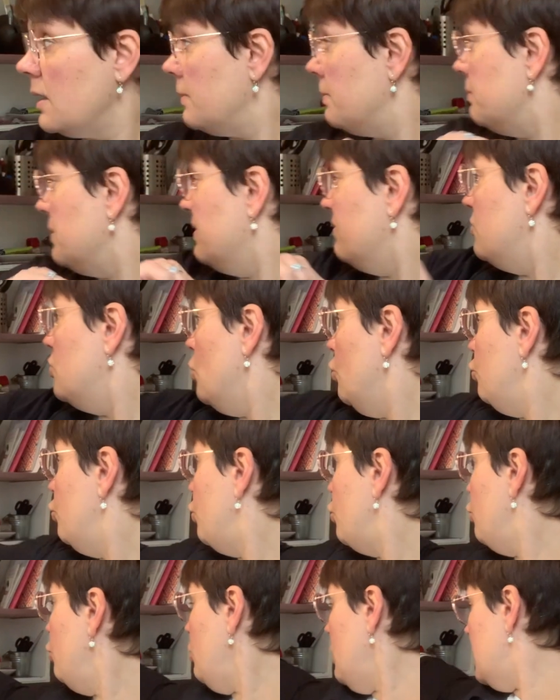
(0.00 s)
les vieux
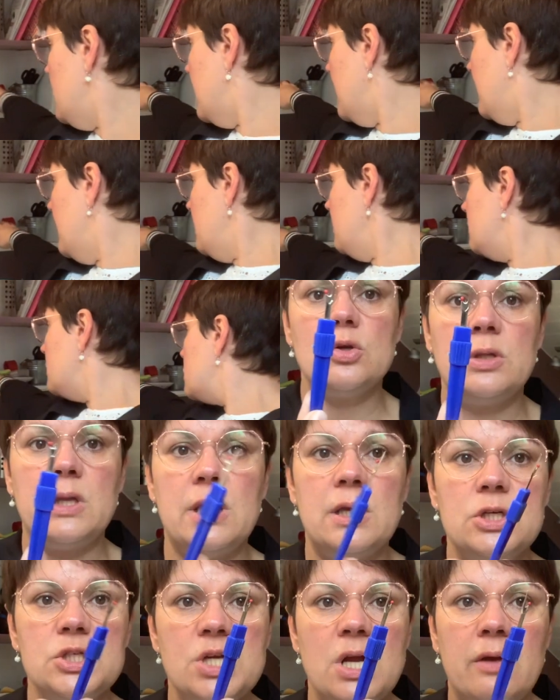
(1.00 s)
trucs là,
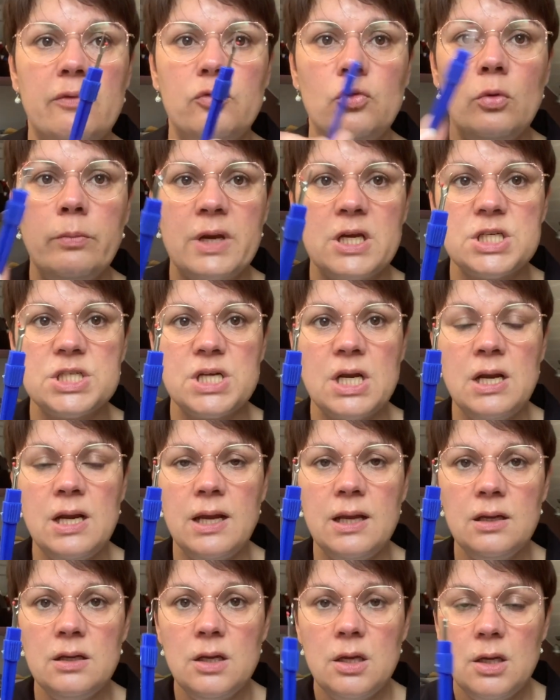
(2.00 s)
j'ai un vieux machin
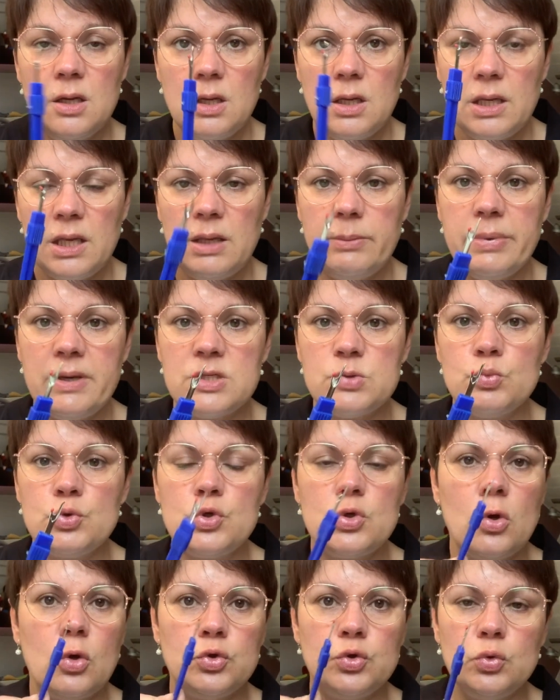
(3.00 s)
là, et ben je me
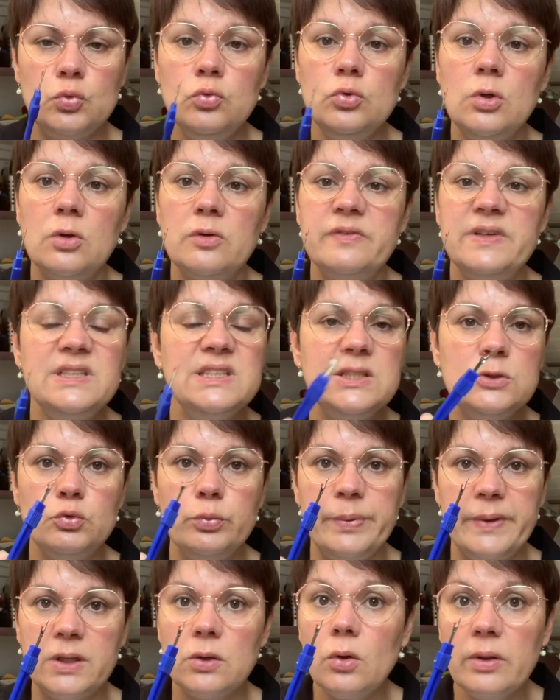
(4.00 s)
suis rendu compte qu'en fait, ils
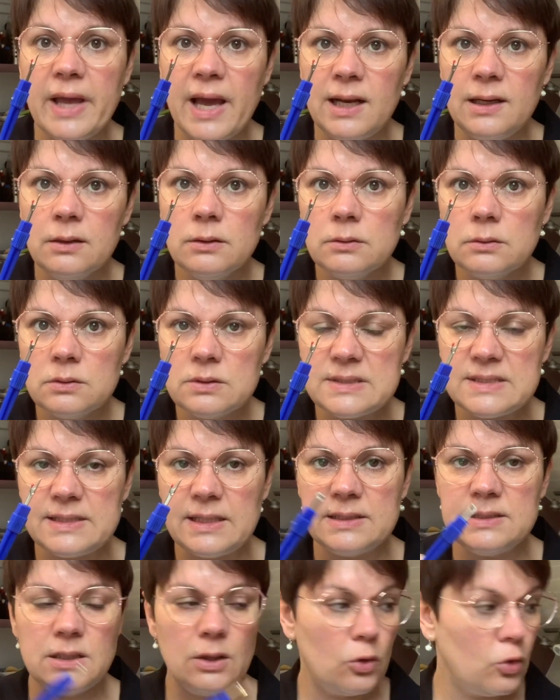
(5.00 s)
coupaient que dalle.
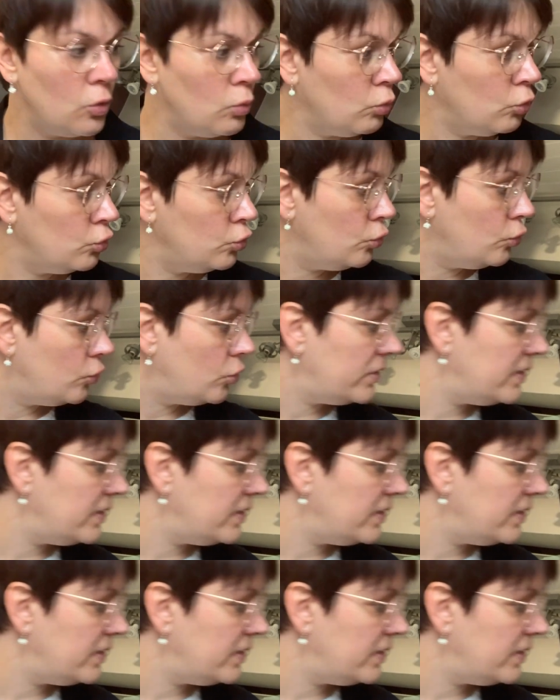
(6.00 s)
C'est-à-dire que mon nouveau